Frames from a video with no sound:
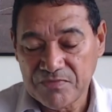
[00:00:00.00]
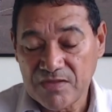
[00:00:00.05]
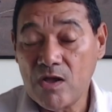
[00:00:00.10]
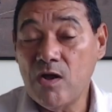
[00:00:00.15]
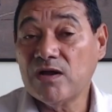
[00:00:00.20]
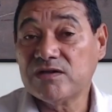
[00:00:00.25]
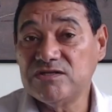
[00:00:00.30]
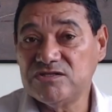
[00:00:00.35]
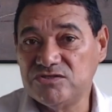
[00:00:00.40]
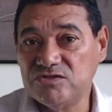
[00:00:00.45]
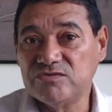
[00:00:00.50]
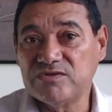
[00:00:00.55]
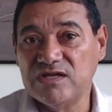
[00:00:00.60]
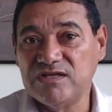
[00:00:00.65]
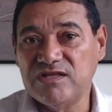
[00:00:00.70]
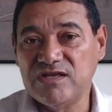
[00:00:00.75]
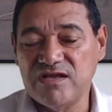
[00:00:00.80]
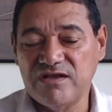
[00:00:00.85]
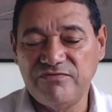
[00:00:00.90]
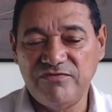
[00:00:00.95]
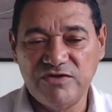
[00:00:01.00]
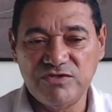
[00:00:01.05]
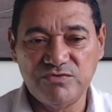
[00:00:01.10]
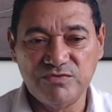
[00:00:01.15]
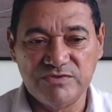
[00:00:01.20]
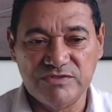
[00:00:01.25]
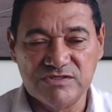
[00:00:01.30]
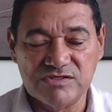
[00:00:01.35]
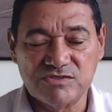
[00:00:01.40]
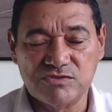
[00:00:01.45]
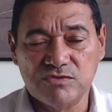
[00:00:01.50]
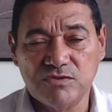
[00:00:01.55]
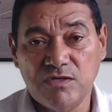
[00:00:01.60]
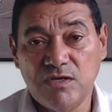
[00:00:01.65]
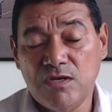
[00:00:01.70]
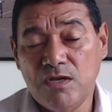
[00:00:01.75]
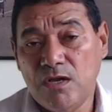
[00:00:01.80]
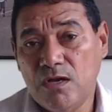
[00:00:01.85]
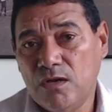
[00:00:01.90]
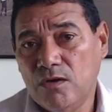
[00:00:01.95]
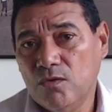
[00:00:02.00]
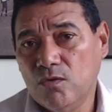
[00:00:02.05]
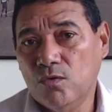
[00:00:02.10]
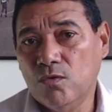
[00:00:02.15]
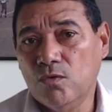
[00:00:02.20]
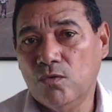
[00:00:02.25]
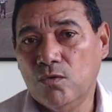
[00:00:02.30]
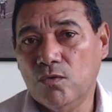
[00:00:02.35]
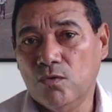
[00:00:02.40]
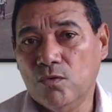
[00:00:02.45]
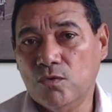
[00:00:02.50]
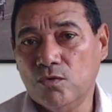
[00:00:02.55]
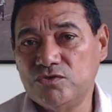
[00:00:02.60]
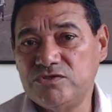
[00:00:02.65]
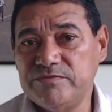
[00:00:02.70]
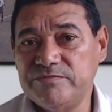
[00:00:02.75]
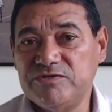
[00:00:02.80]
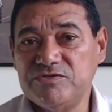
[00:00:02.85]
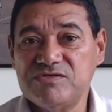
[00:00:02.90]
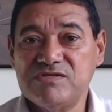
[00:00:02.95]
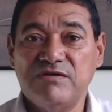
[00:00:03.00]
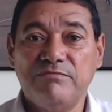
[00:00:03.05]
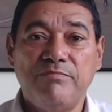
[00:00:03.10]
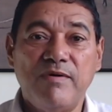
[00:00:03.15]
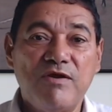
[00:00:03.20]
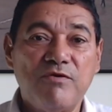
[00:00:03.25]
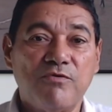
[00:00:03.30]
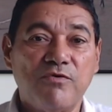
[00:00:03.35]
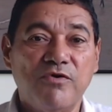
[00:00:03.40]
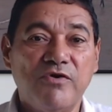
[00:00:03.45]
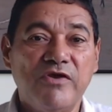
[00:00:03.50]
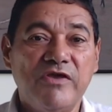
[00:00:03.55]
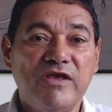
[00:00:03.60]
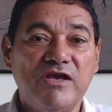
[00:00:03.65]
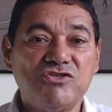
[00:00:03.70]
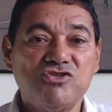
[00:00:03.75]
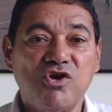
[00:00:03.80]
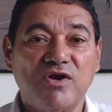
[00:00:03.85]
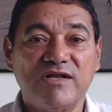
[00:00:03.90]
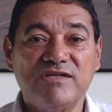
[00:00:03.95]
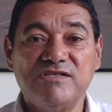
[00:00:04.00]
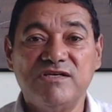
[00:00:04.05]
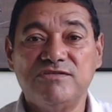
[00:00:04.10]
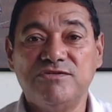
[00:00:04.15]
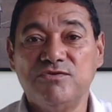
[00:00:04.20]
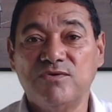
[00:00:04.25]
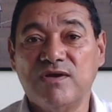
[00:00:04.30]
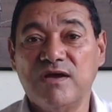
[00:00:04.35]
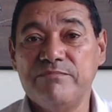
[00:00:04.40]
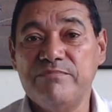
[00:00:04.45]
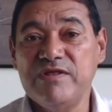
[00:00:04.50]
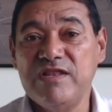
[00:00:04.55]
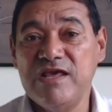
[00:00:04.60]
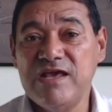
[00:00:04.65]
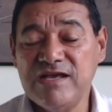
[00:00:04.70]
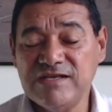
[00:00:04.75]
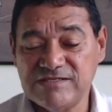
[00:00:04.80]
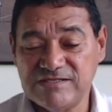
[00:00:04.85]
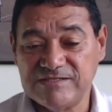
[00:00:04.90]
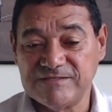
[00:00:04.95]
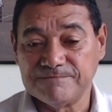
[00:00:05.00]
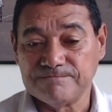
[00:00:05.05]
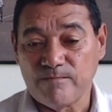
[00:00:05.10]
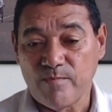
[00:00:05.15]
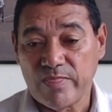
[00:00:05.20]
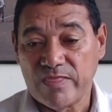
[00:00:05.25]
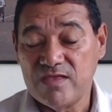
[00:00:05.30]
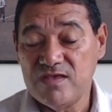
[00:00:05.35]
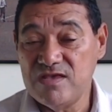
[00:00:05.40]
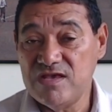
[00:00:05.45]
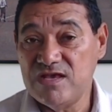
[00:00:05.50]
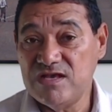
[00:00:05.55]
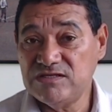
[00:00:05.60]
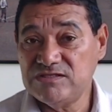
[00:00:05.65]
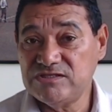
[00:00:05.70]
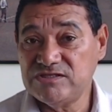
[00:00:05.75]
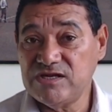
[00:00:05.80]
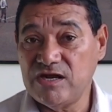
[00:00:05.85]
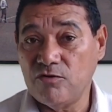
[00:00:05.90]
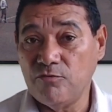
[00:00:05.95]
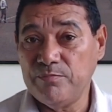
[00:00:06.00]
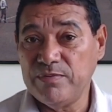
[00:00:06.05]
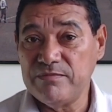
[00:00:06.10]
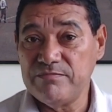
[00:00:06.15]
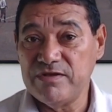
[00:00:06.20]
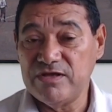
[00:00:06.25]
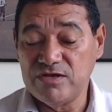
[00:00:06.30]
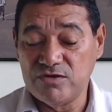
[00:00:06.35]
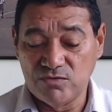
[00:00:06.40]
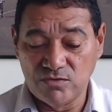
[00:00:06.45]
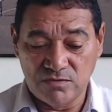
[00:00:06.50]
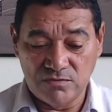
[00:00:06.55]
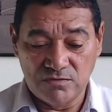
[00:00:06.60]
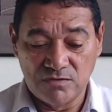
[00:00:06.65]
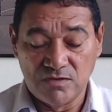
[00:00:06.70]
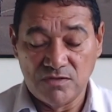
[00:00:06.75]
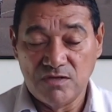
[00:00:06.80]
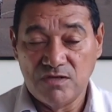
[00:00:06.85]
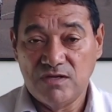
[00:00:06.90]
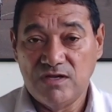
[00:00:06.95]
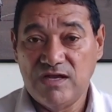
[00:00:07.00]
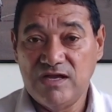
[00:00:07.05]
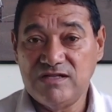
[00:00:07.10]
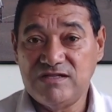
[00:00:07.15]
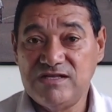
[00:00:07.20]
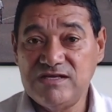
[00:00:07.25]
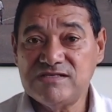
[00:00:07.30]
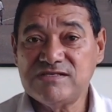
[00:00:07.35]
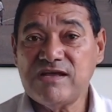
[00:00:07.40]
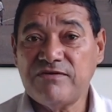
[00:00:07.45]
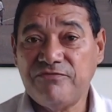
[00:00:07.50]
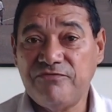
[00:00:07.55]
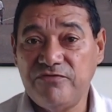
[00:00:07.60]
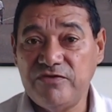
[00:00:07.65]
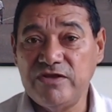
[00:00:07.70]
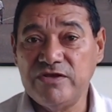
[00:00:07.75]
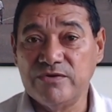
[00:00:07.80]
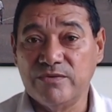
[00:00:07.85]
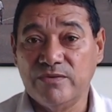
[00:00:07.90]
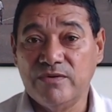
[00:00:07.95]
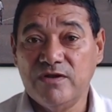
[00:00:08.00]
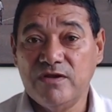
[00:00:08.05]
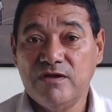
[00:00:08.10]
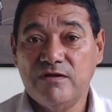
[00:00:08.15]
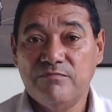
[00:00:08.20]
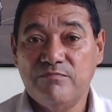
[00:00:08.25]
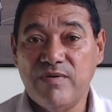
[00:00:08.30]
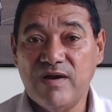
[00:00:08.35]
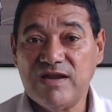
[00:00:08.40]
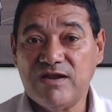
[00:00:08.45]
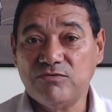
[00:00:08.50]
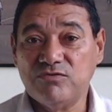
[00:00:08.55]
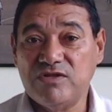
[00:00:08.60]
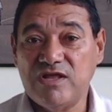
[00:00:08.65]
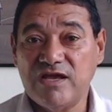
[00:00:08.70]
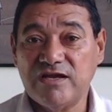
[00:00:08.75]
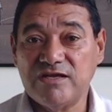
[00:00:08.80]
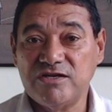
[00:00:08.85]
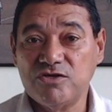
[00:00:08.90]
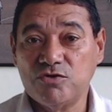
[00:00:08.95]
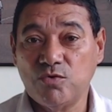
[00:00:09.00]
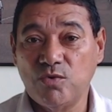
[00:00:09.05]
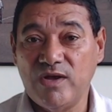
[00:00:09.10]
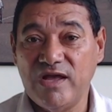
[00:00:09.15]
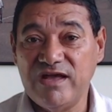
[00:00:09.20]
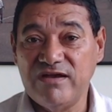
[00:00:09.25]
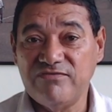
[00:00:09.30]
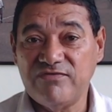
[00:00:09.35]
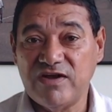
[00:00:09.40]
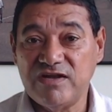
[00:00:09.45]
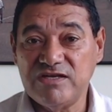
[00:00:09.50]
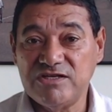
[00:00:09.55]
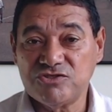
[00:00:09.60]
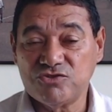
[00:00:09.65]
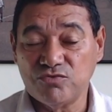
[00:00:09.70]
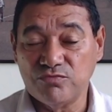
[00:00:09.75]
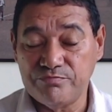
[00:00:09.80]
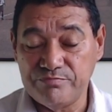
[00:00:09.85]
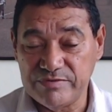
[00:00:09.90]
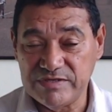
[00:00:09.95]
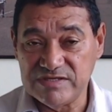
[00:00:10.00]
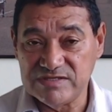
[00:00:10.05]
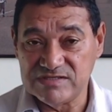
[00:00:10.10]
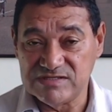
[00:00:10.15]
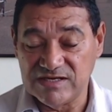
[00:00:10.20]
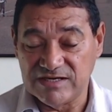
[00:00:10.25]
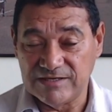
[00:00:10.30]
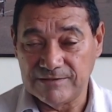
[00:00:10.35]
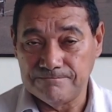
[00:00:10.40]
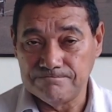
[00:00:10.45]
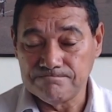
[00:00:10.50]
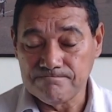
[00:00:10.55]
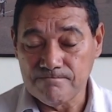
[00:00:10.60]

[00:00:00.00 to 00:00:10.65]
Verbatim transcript: Eu acredito que ele tenha feito isso. O time do Sampaio Correia joga diante do Campinense e esse já é o primeiro é, desafio para o técnico Evaristo Pisa.